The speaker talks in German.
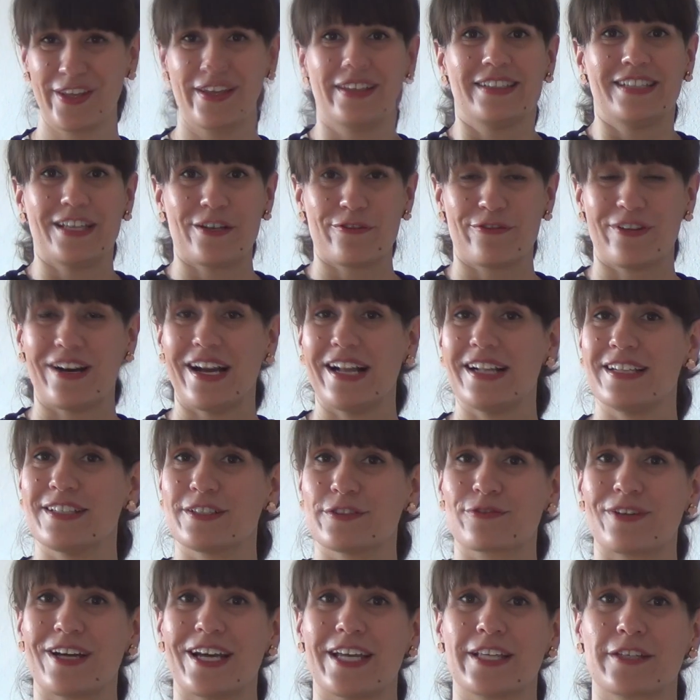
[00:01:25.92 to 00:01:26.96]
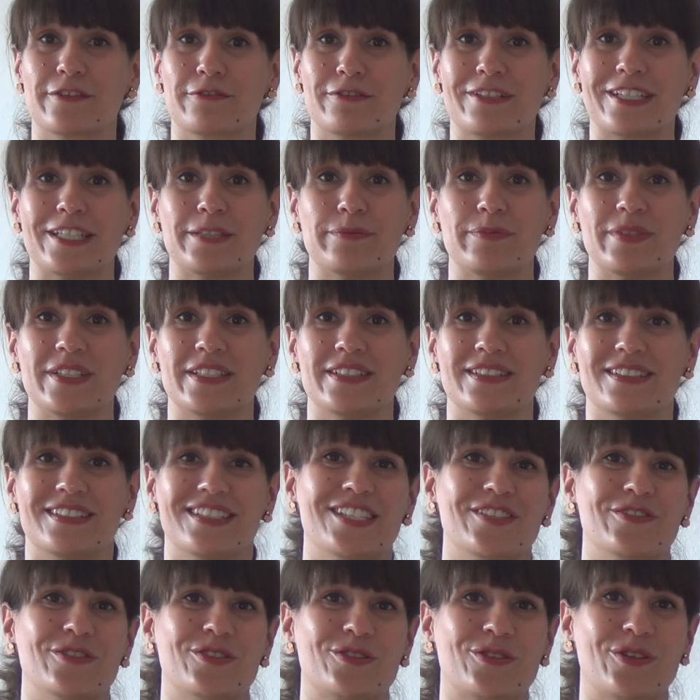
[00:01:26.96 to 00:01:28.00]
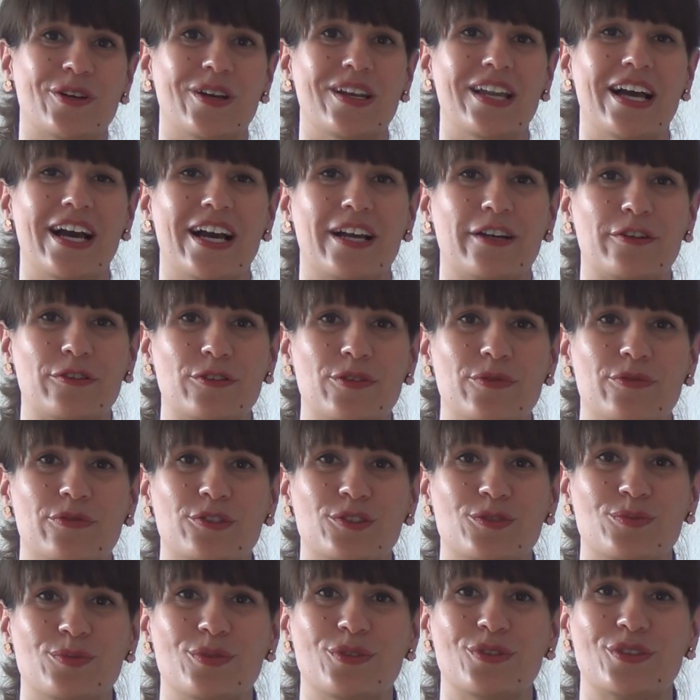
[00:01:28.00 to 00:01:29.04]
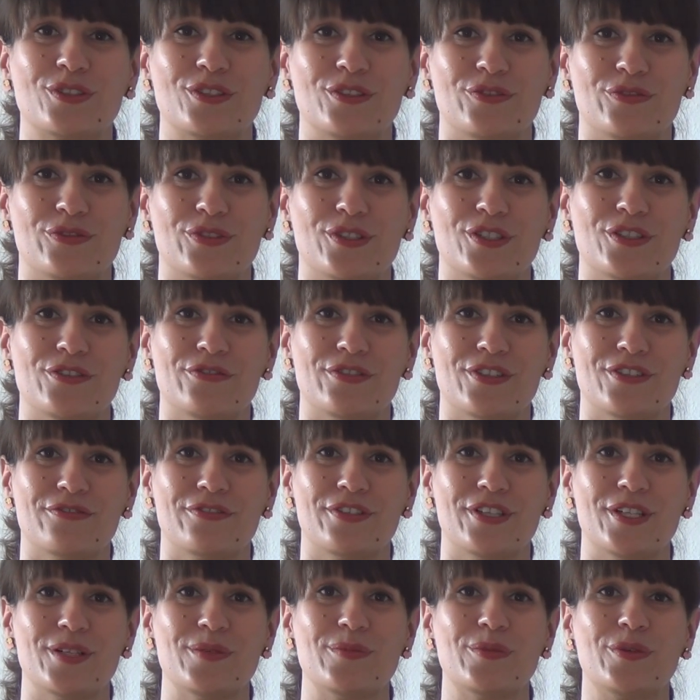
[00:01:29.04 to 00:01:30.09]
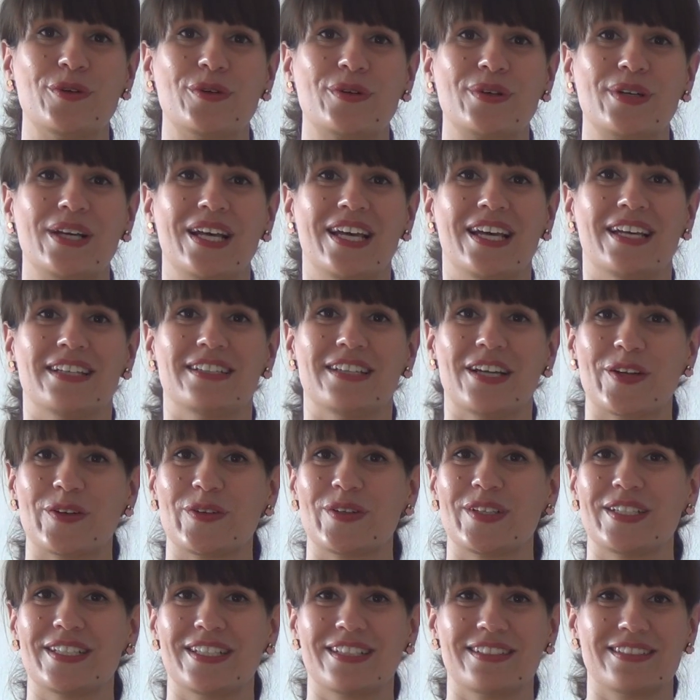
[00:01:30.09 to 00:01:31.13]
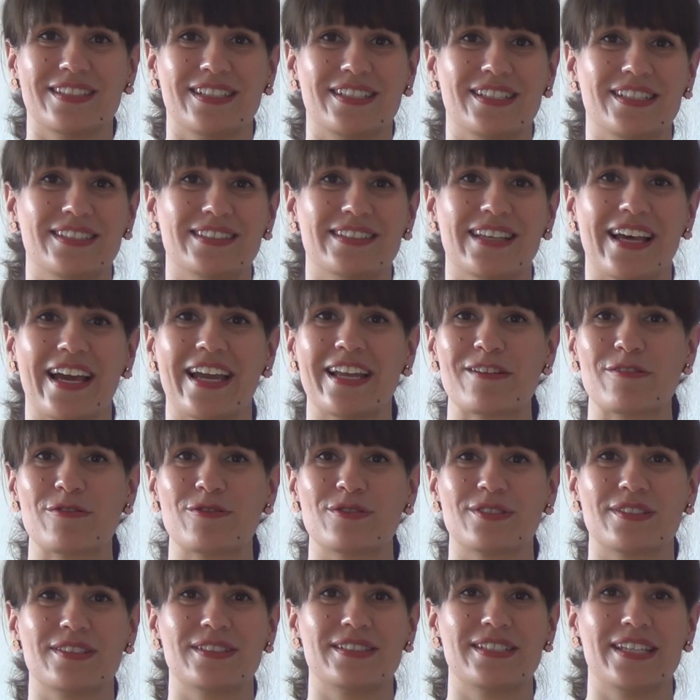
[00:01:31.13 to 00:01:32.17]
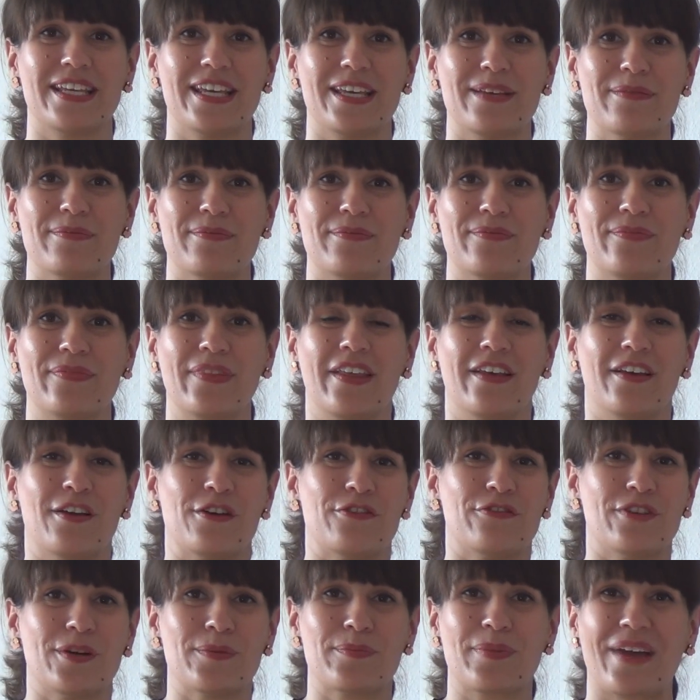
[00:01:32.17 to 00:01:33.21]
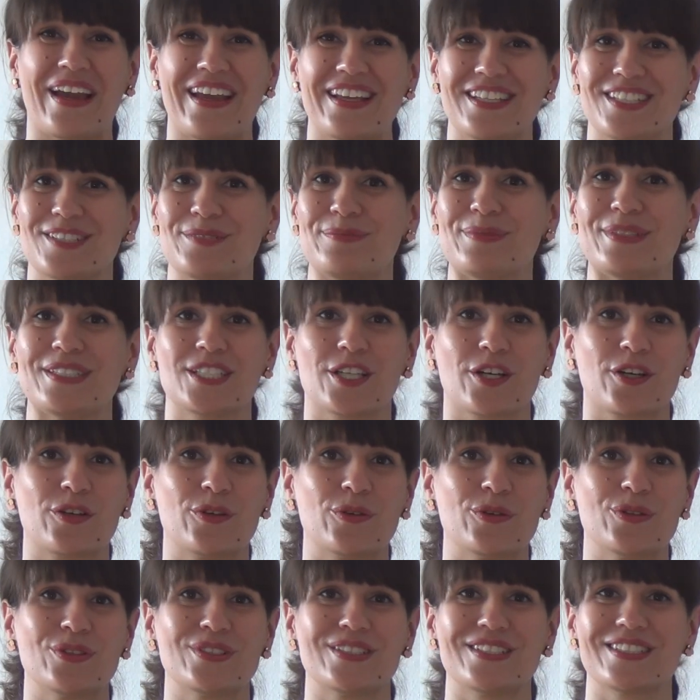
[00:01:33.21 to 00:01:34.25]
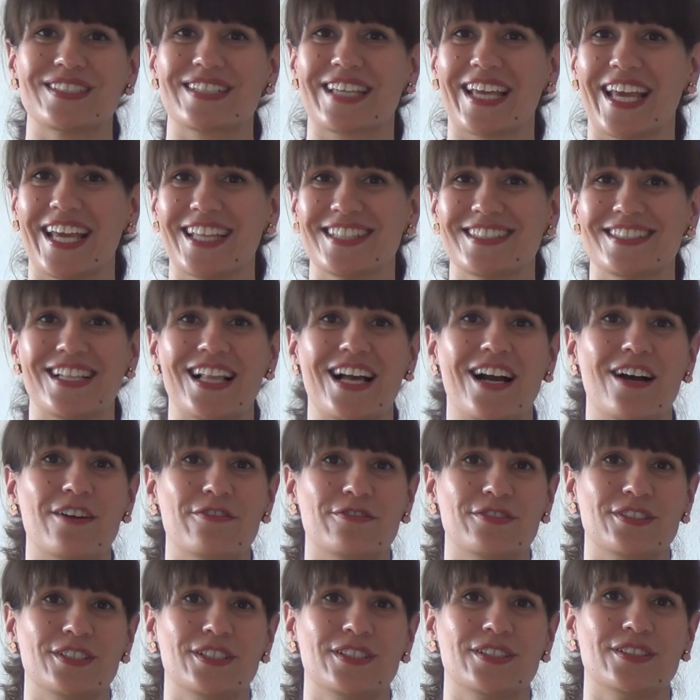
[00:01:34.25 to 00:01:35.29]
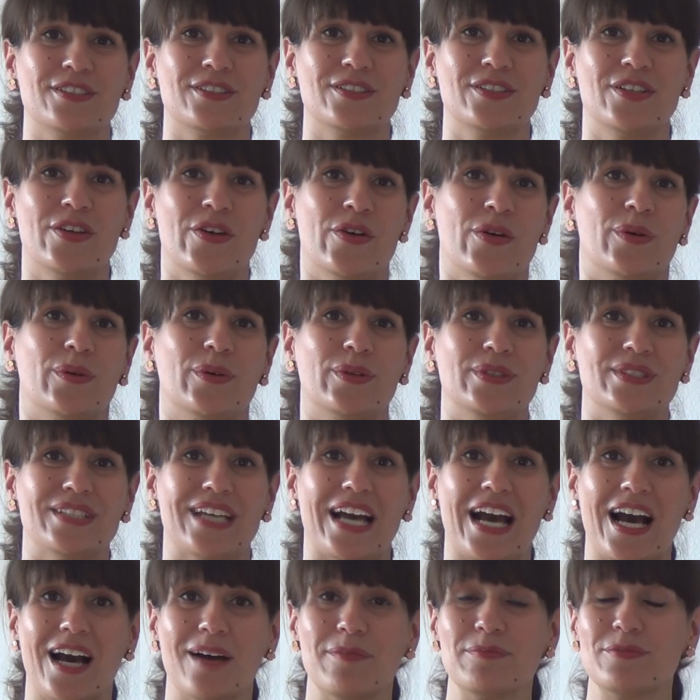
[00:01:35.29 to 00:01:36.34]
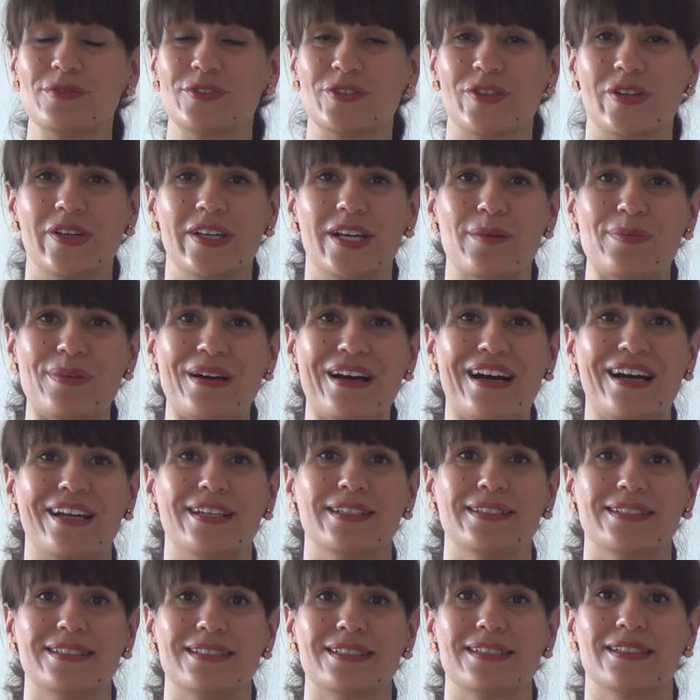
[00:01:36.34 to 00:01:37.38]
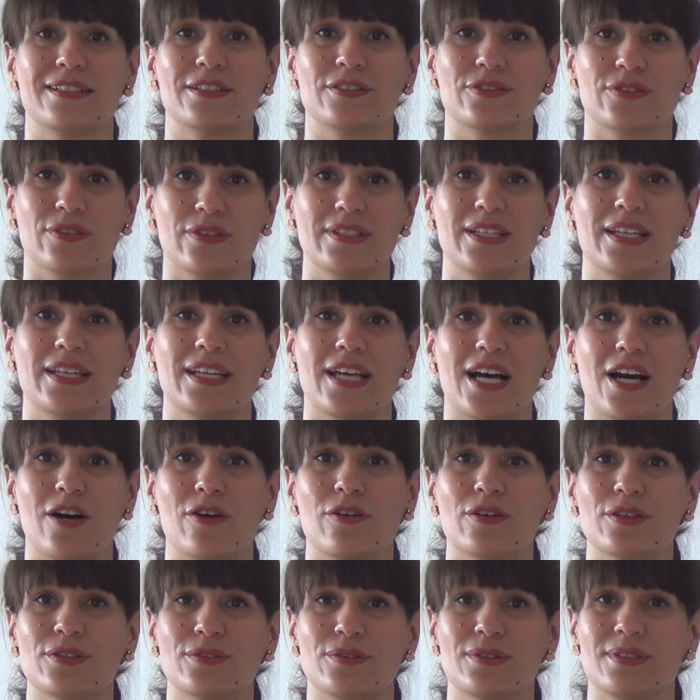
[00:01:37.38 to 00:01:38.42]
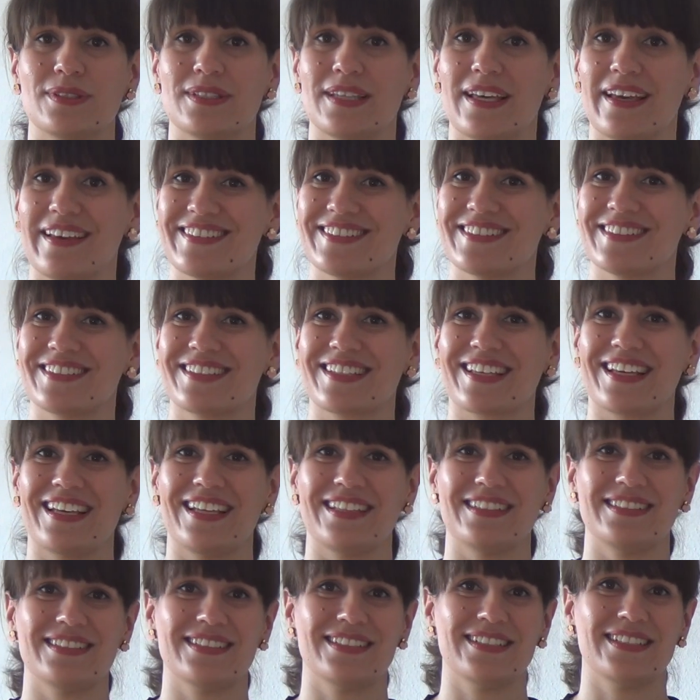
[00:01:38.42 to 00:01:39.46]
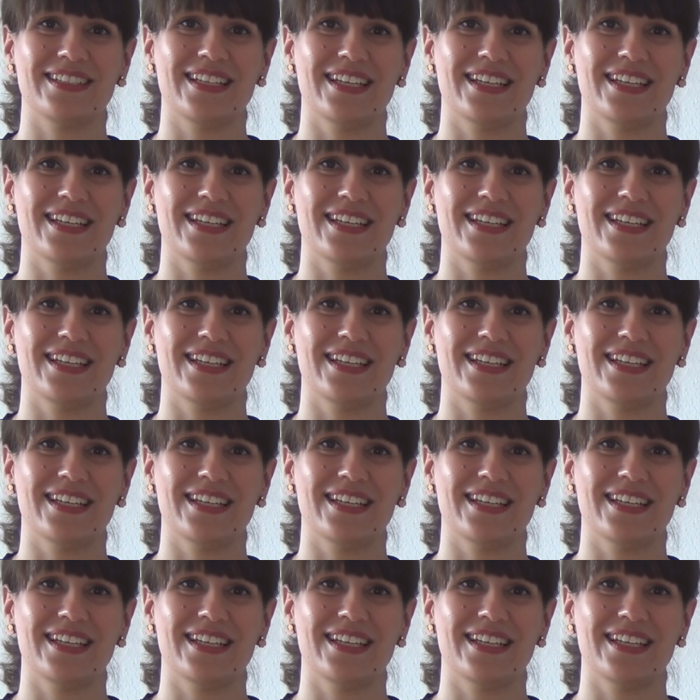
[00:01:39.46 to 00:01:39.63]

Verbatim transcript: Der Fall des Ryan Greed bietet nicht nur tolle Anknüpfungspunkte für eine Verfilmung, dadurch, dass er die zeitlosen Themen Verbrechen, mysteriöses, rätselhaftes, und Abenteuer behandelt, sondern auch durch die Exit-Rätsel, die